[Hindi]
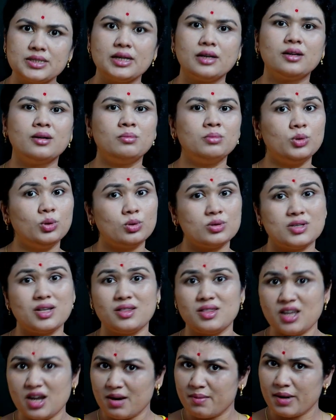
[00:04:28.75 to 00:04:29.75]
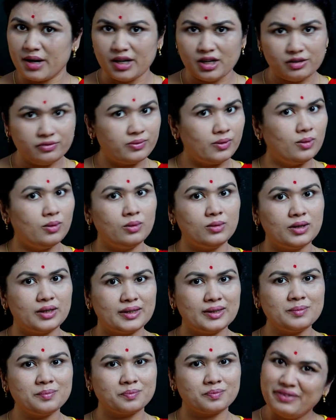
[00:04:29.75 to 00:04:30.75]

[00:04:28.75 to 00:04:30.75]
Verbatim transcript: से कम दो से तीन महीने फॉलो करें